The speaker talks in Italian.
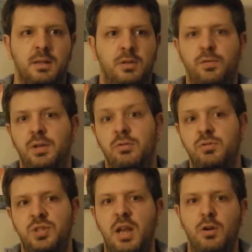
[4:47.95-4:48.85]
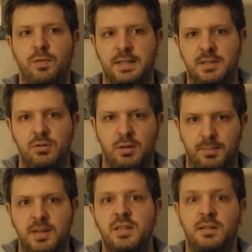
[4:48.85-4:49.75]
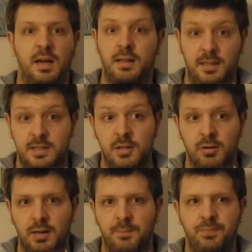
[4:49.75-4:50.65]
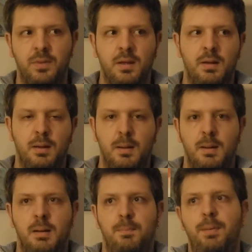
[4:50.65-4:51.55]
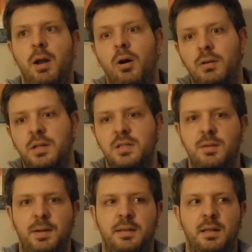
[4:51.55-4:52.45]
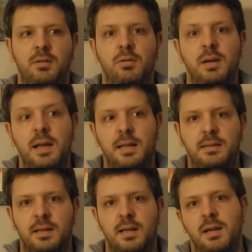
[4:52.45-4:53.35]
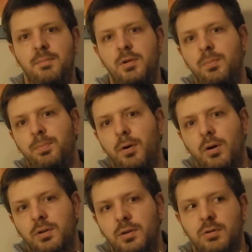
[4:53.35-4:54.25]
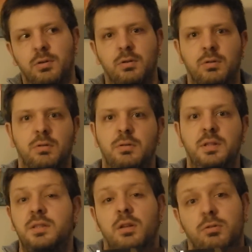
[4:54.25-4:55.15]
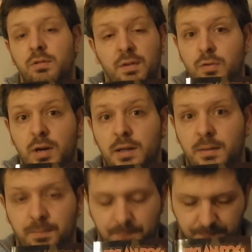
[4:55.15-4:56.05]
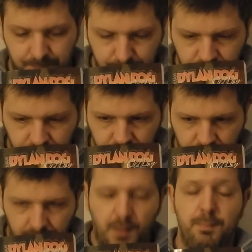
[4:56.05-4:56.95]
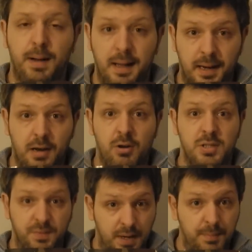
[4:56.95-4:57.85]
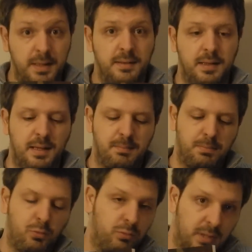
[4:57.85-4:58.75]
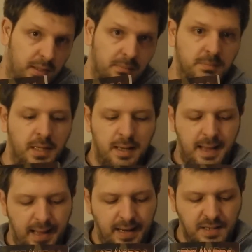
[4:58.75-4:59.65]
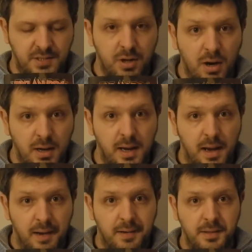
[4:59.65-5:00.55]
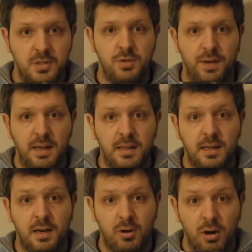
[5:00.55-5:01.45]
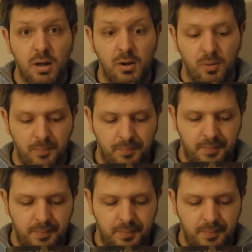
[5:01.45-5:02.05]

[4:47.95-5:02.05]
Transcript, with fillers: dove non c'è innovazione ma c'è tradizione. Però decisamente non rientra nel mio podio di disegnatori favoriti. Ma la cosa veramente brutta è la storia di Giovanni di Gregorio.